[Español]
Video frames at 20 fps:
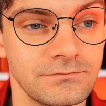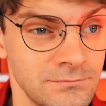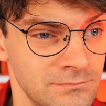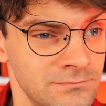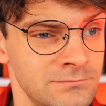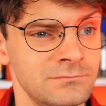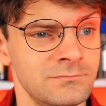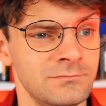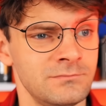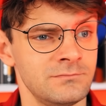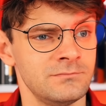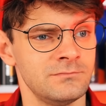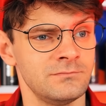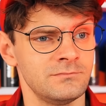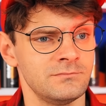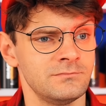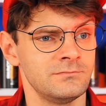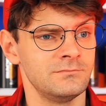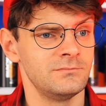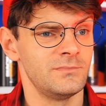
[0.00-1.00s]
por favor.
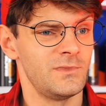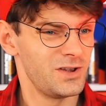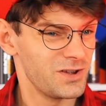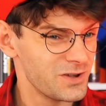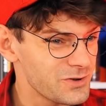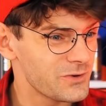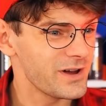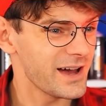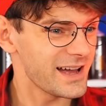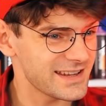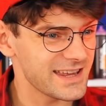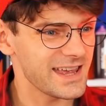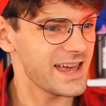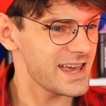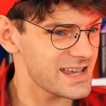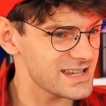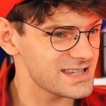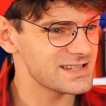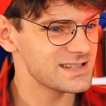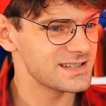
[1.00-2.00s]
¿Tienes dinero?